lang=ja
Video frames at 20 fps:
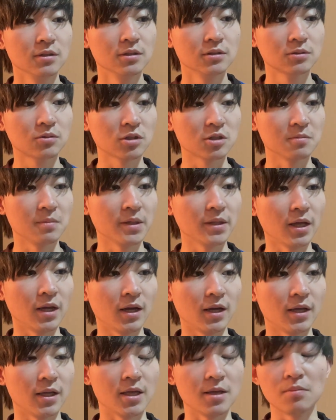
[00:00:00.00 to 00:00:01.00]
少しま
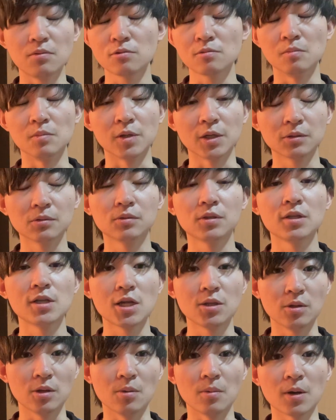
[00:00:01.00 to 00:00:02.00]
だ、え僕も受け取ってな
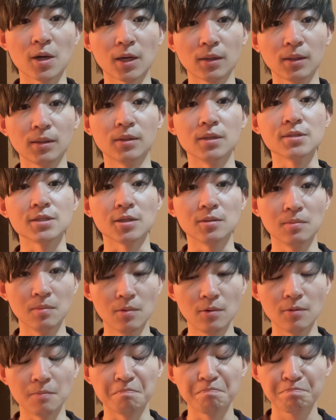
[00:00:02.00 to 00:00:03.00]
いのでわからないんですけど
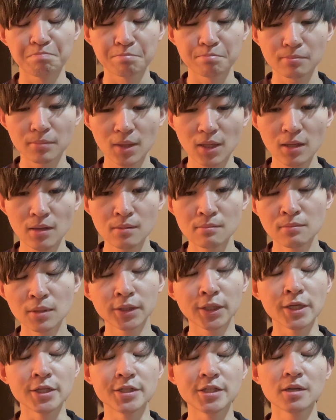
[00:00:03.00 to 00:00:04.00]
も、ま
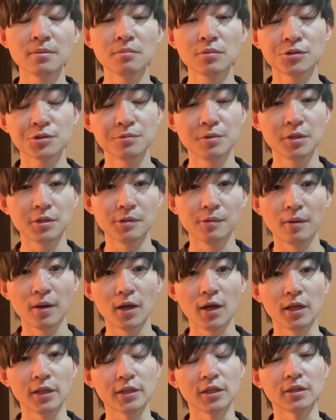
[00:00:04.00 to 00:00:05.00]
だ1円も収益
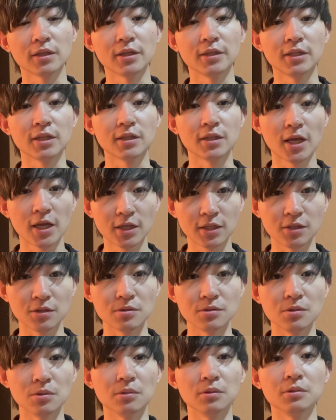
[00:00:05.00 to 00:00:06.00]
はいただいてないってい
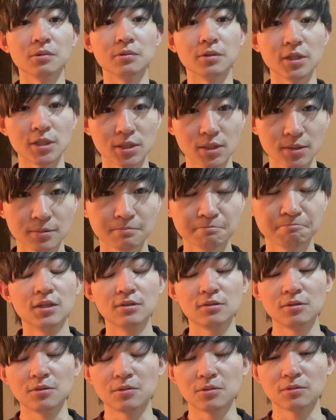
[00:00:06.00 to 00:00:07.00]
う状況です。
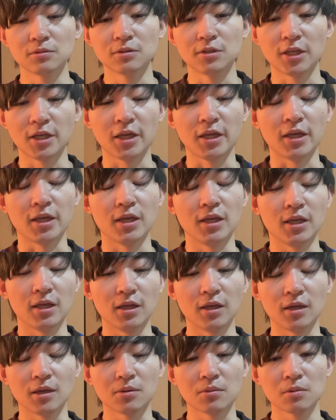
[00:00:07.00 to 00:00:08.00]
ということで、
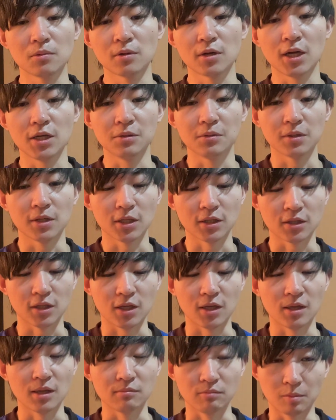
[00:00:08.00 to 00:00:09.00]
えー、今回の件
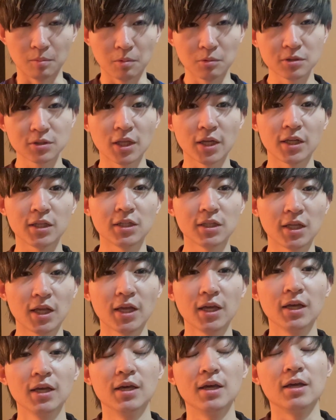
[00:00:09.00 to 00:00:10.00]
で、まあ、僕なりに
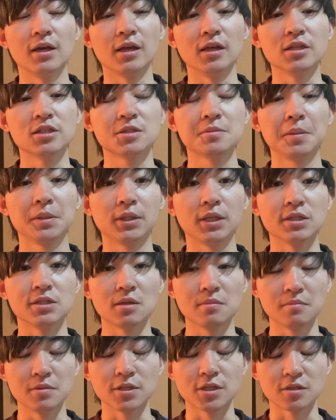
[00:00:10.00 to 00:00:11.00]
ね、す、え、べ、て
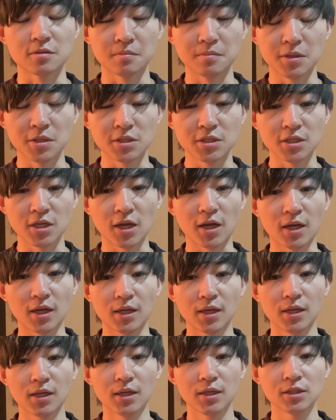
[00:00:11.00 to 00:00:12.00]
全部説明し
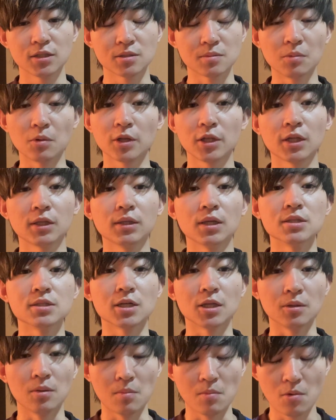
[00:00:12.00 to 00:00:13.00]
たつもりなんです
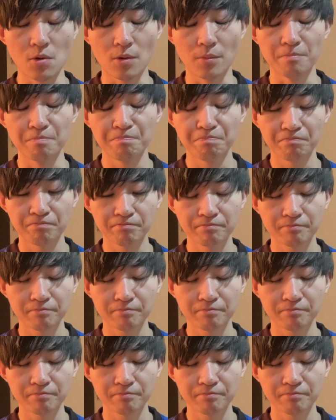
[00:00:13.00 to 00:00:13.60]
けども、